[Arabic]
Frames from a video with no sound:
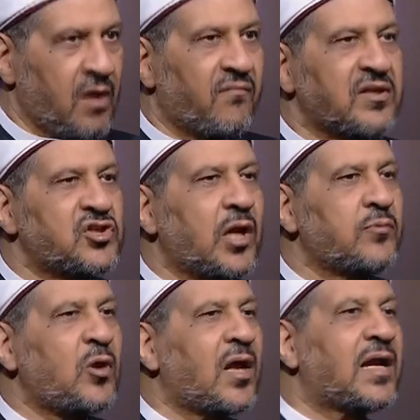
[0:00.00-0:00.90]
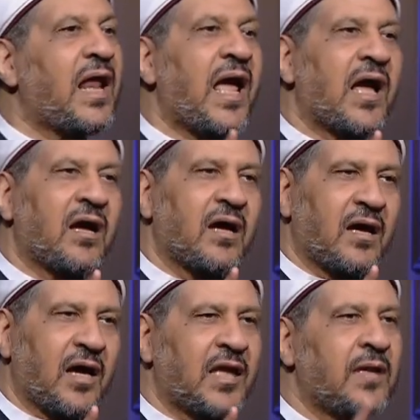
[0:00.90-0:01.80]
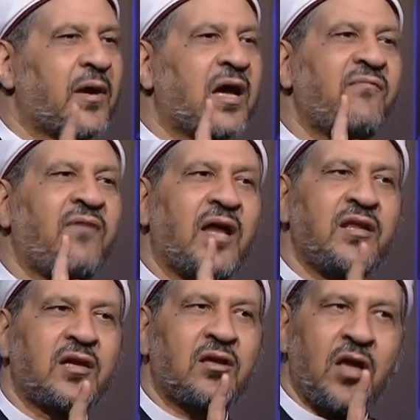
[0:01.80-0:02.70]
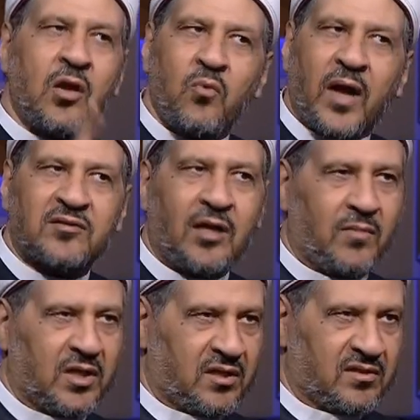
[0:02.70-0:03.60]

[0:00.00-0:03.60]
فالشريعه بتقول لك لا انا بخاف عليك اوعى تعمل كده